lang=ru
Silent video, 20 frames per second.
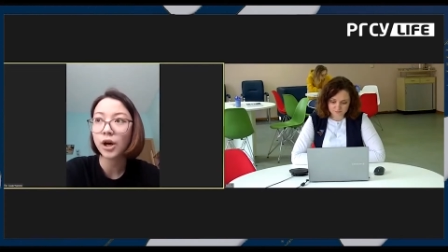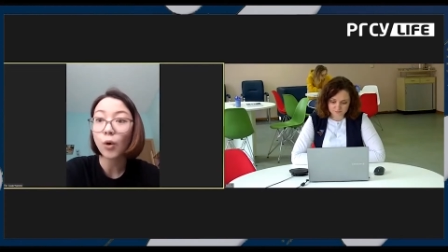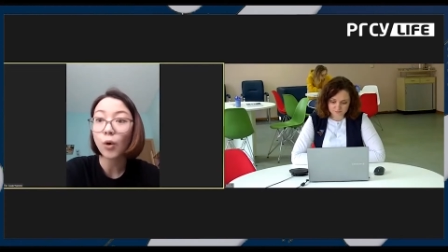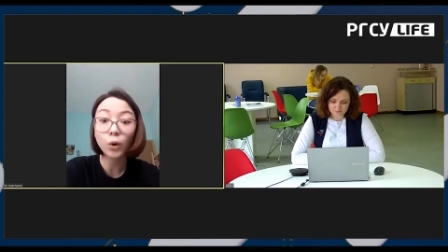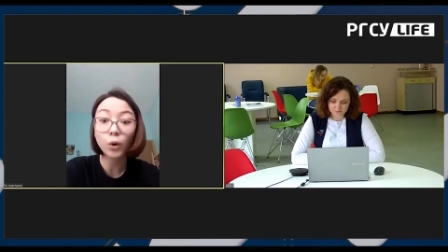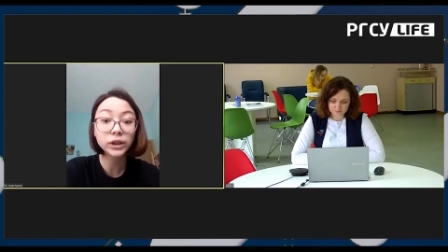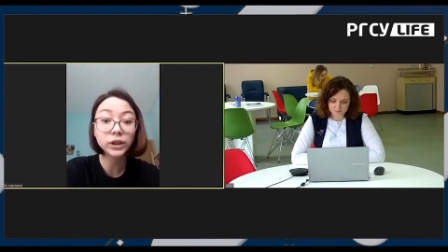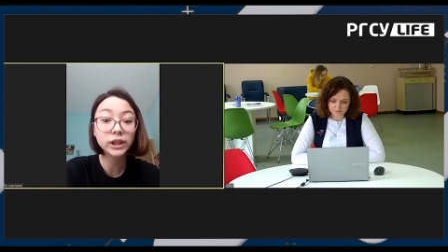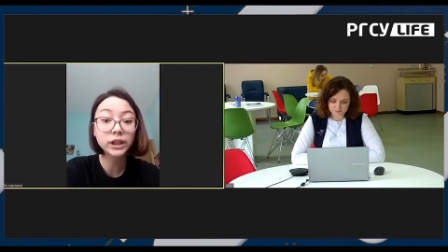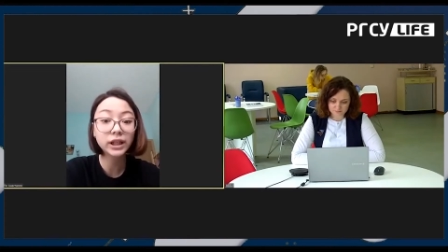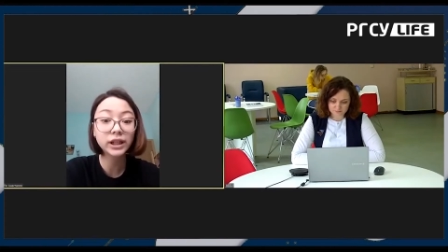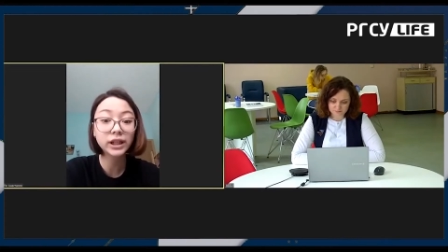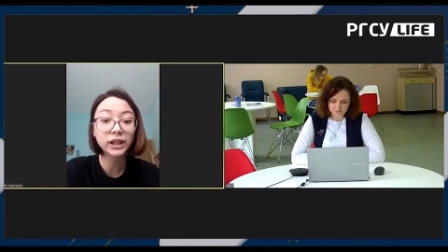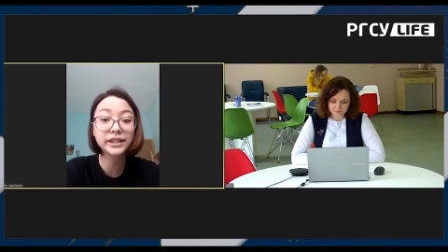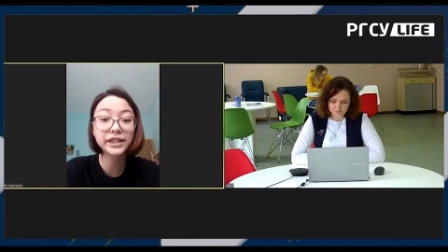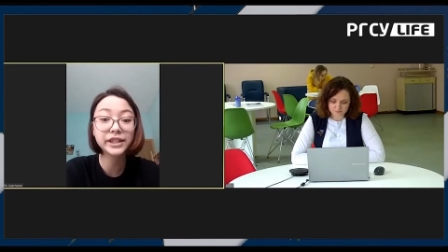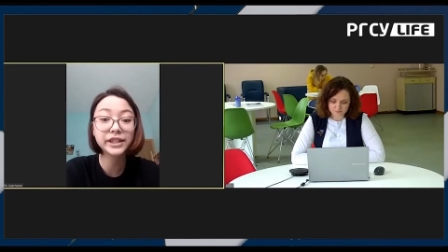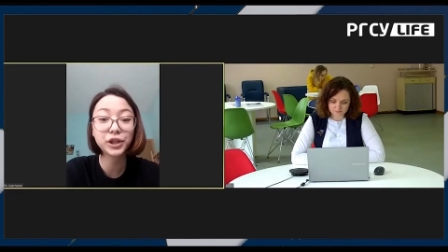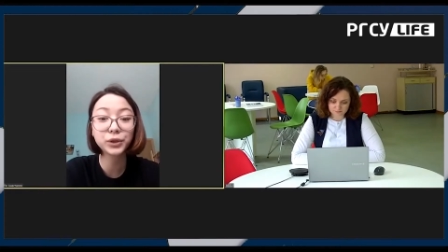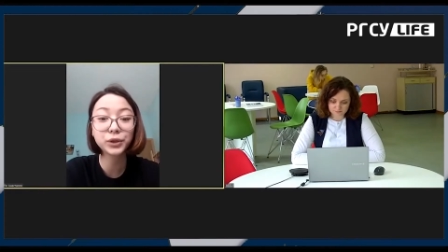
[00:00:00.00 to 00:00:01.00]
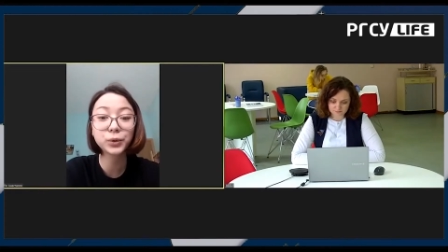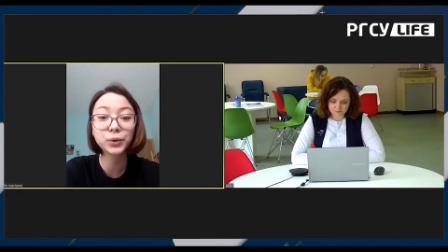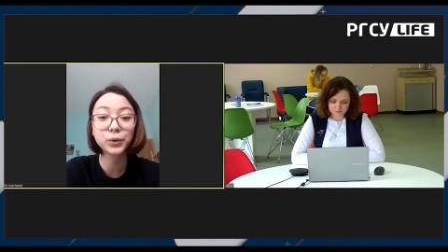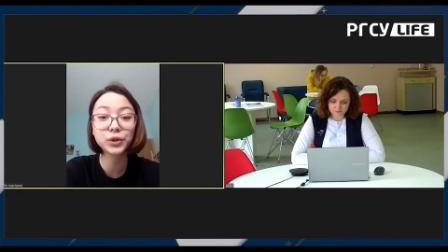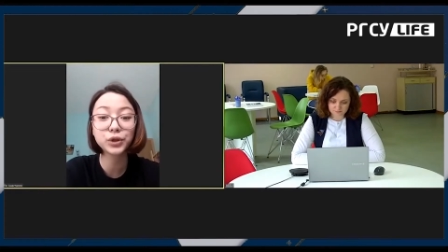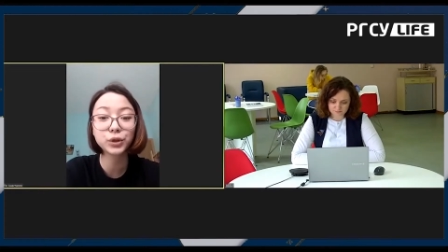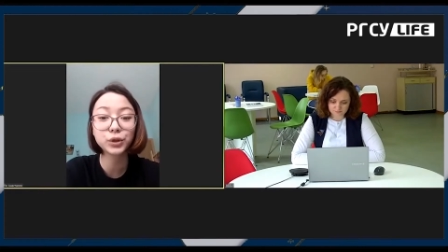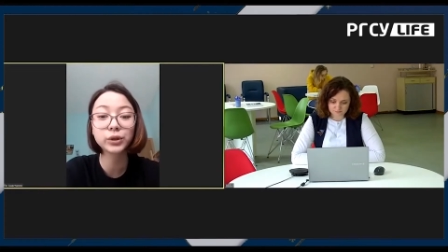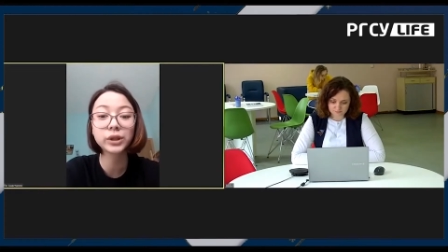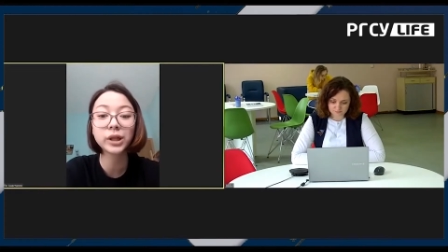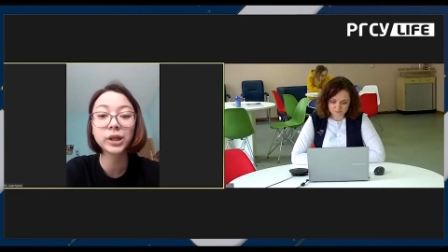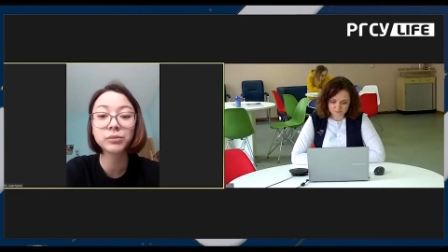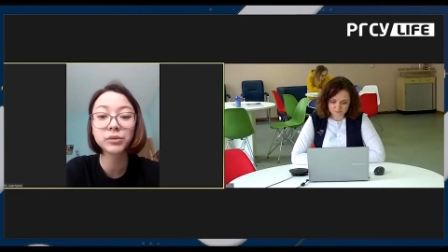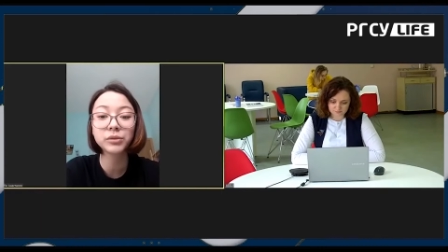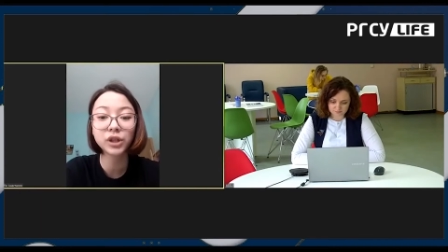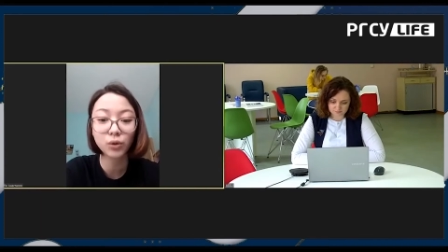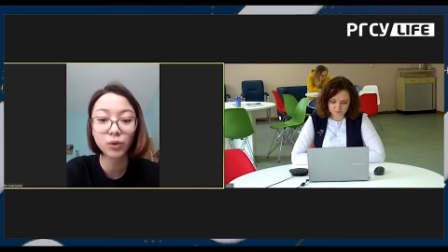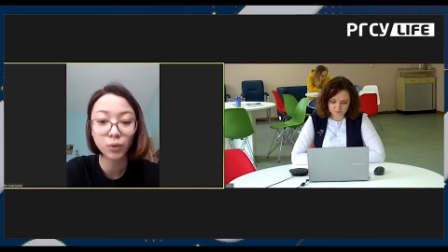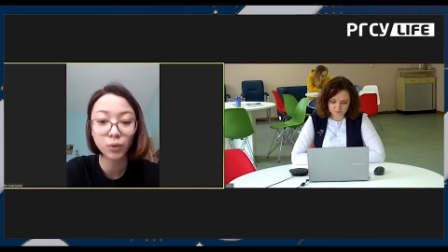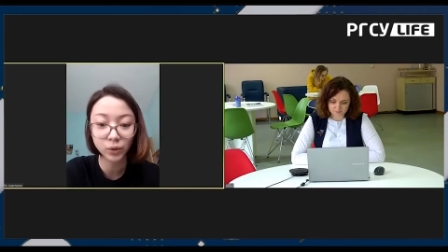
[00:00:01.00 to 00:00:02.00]
отдыха тех, кто еще там
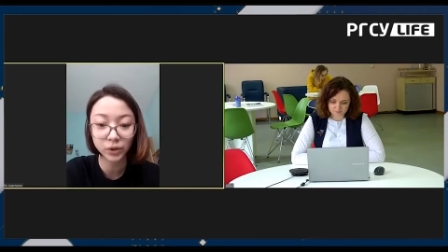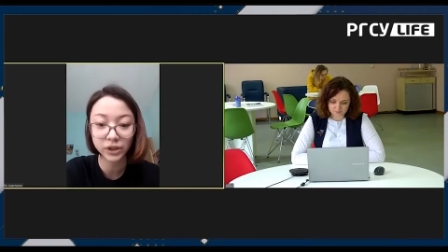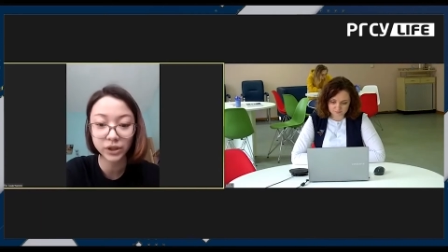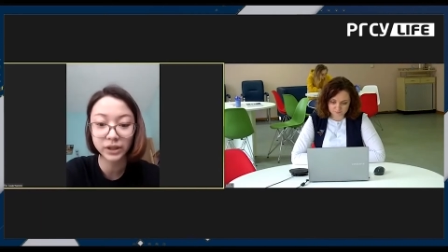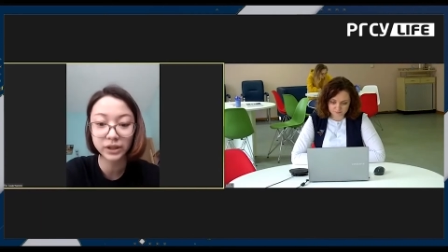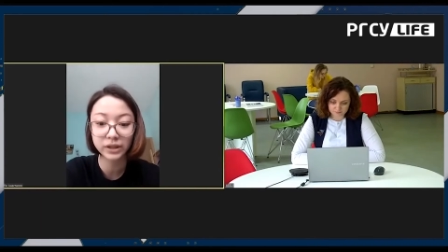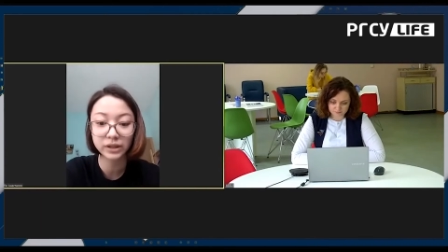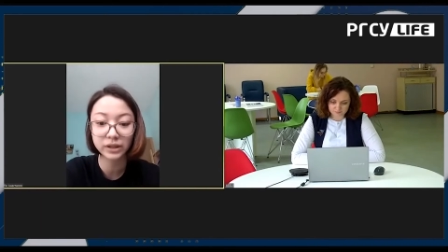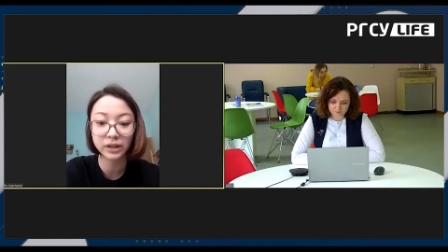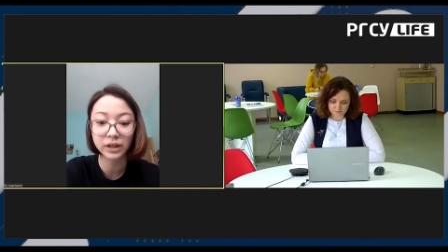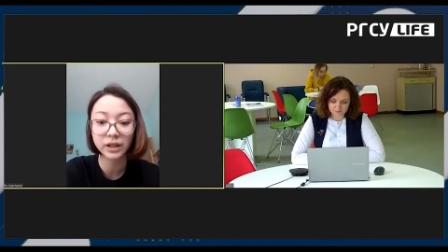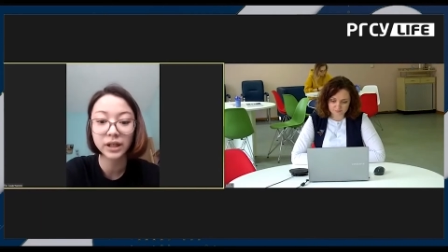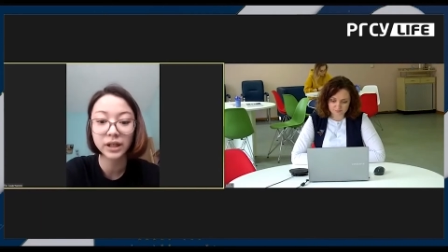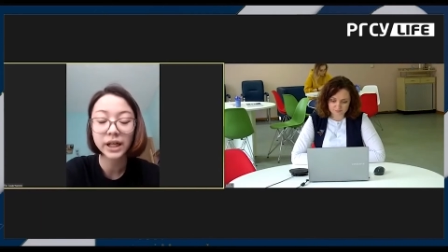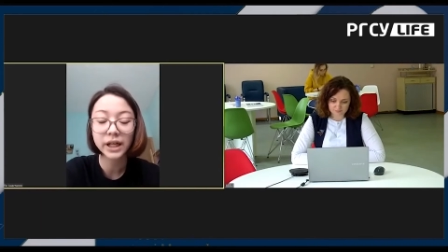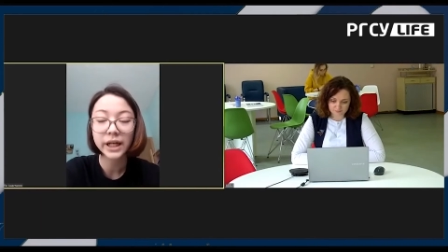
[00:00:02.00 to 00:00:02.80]
находится.